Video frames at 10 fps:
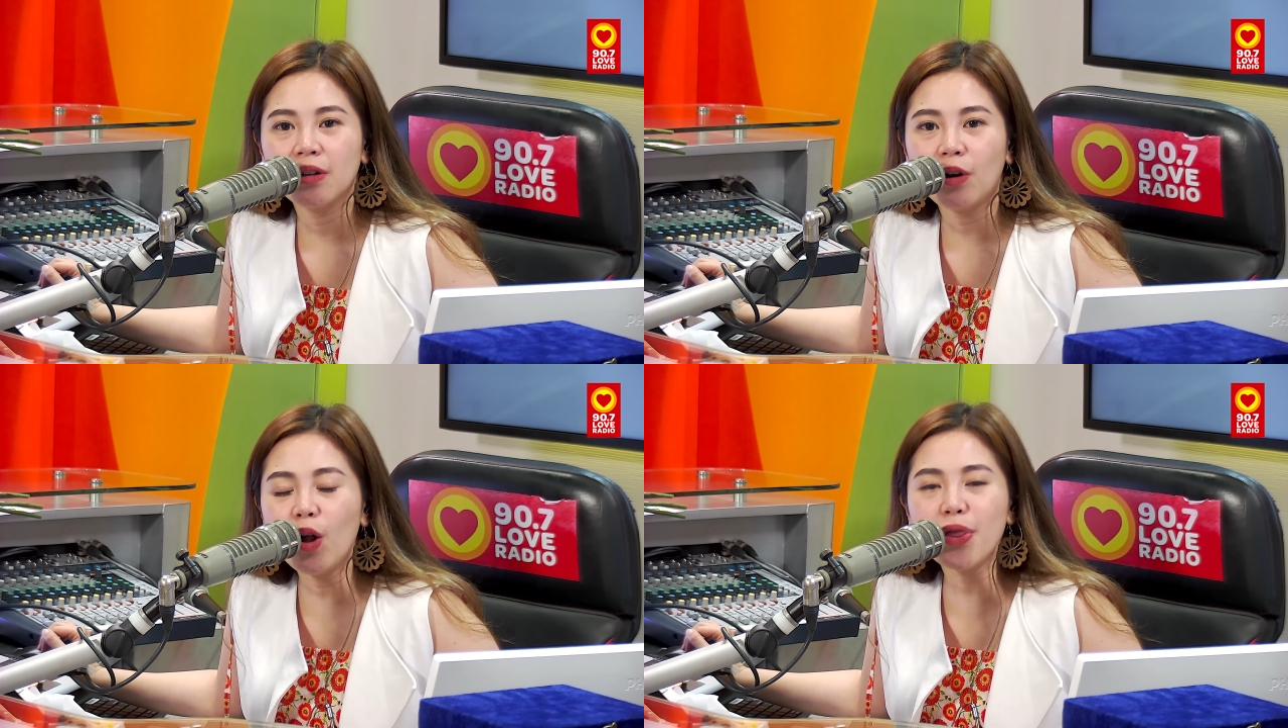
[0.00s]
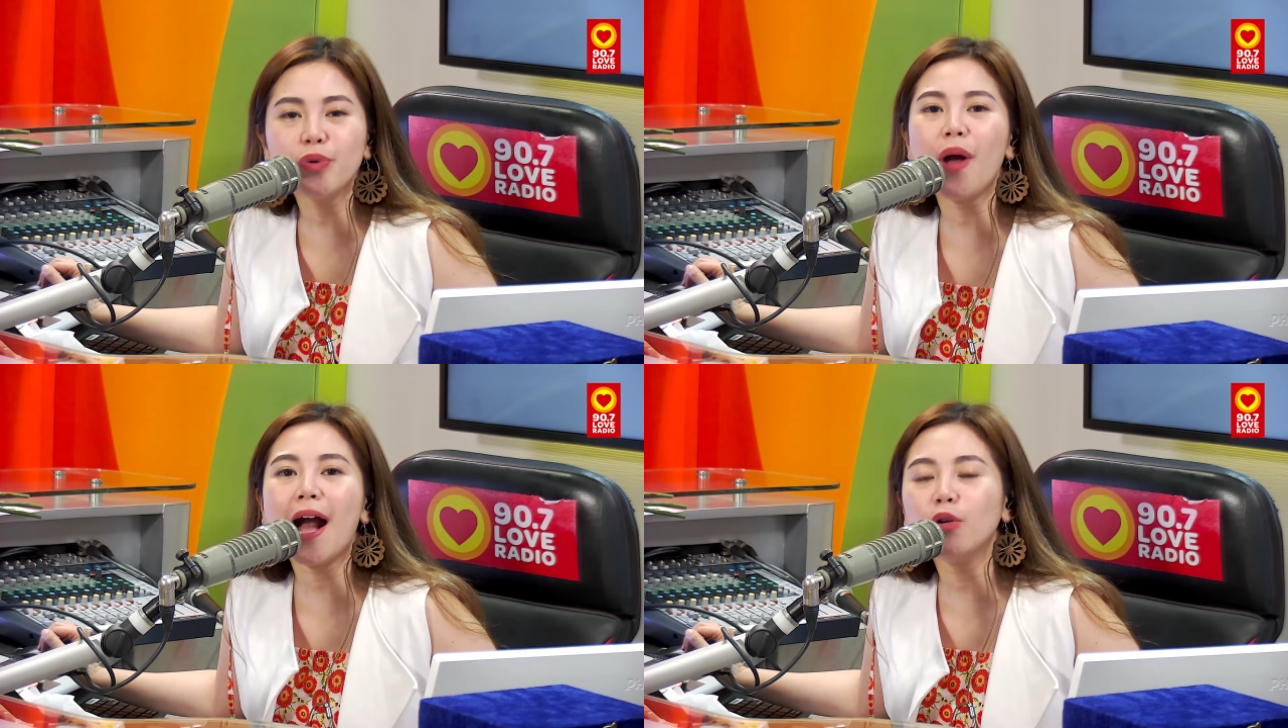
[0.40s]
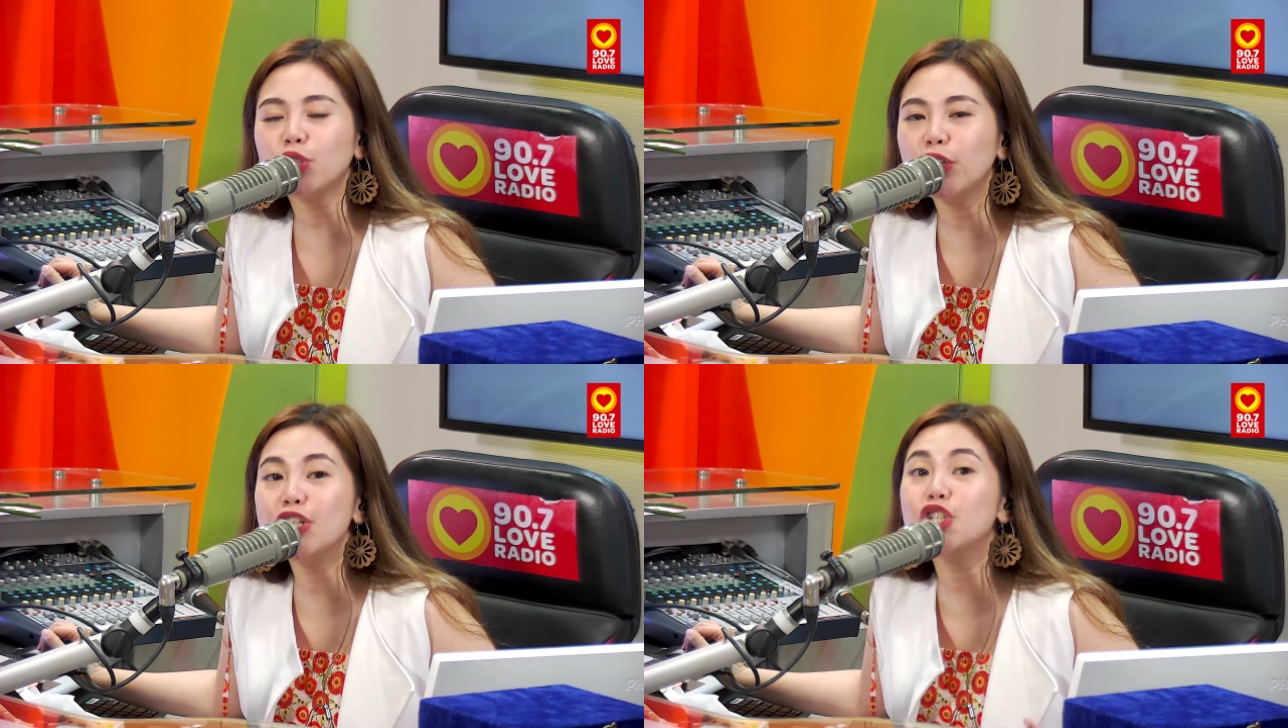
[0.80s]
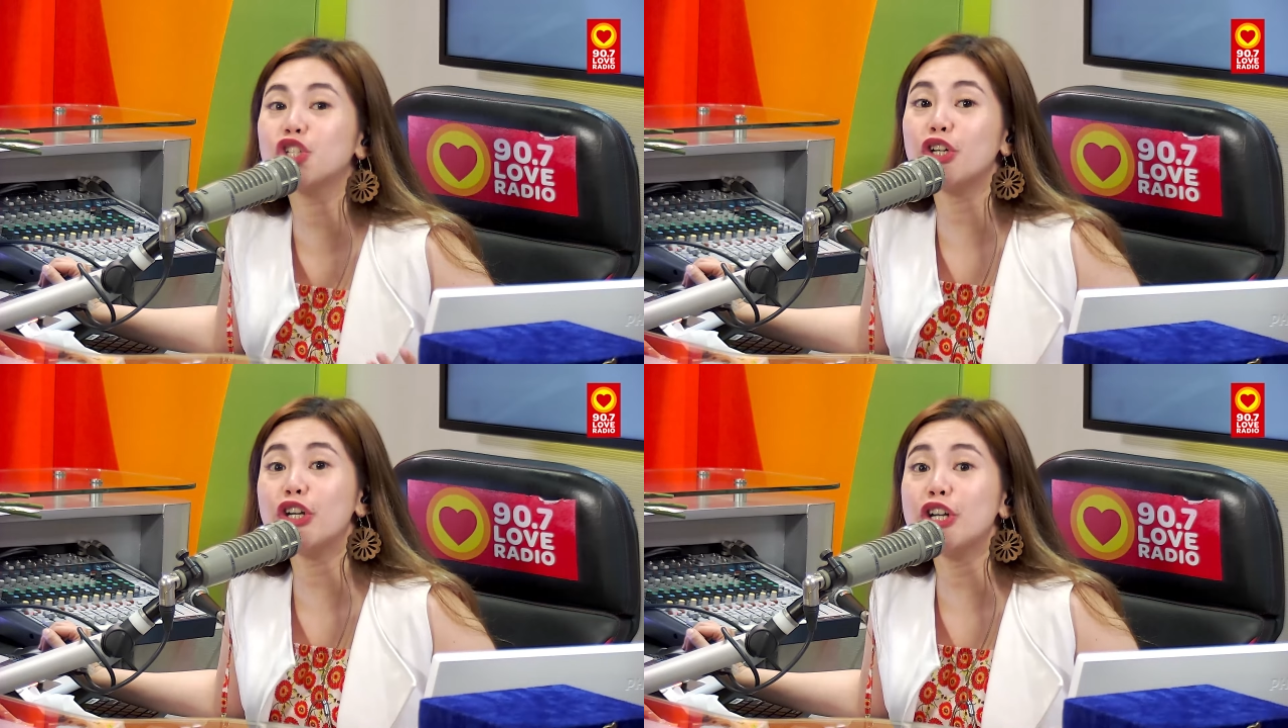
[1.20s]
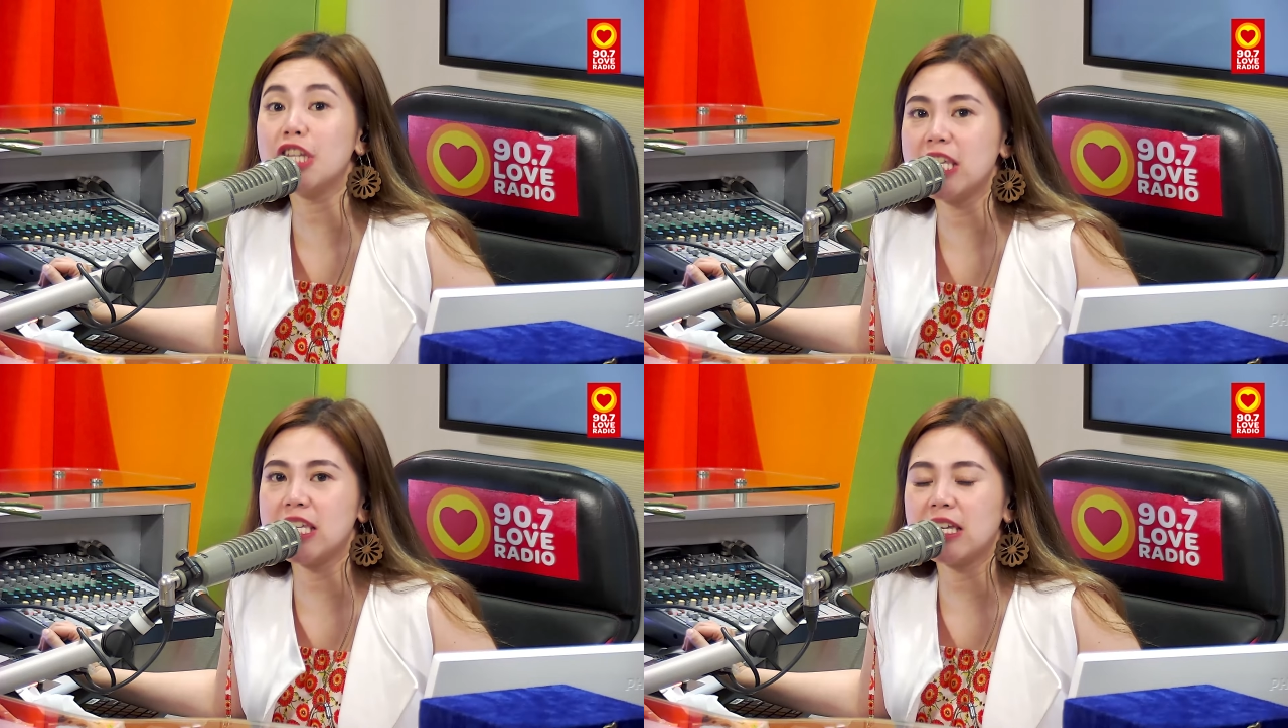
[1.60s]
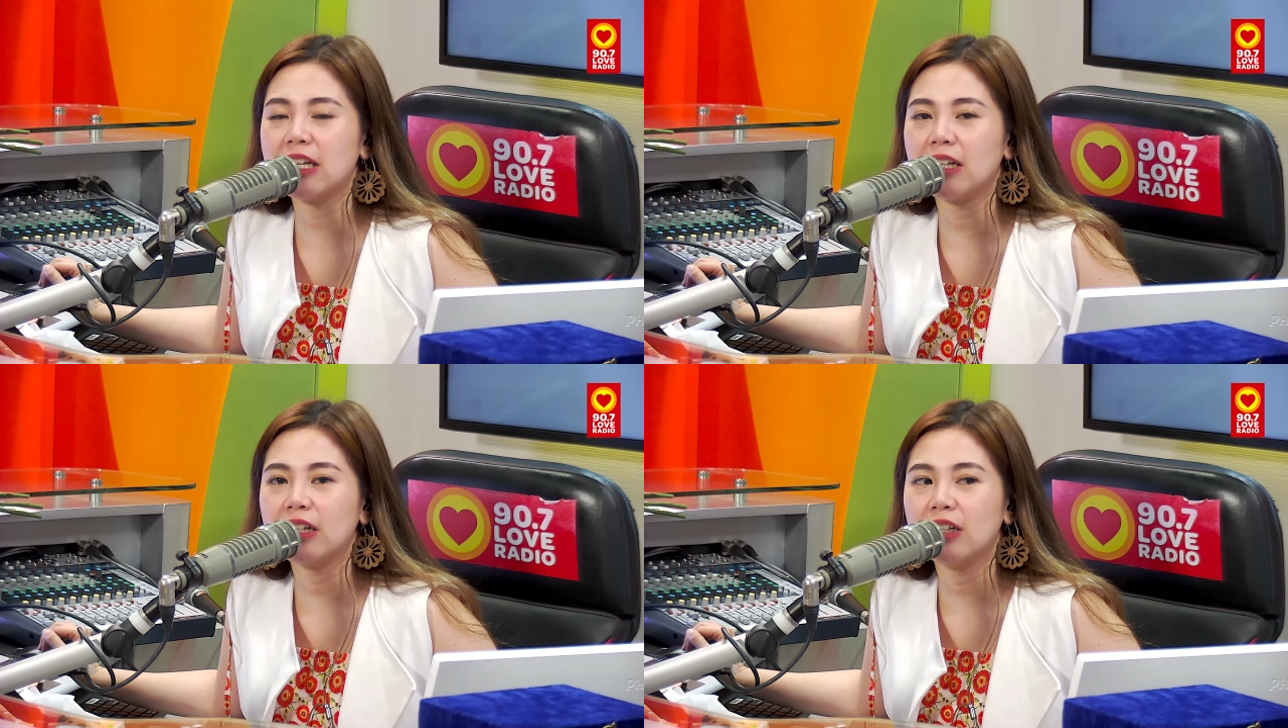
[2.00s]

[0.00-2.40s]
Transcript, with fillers: all throughout your journey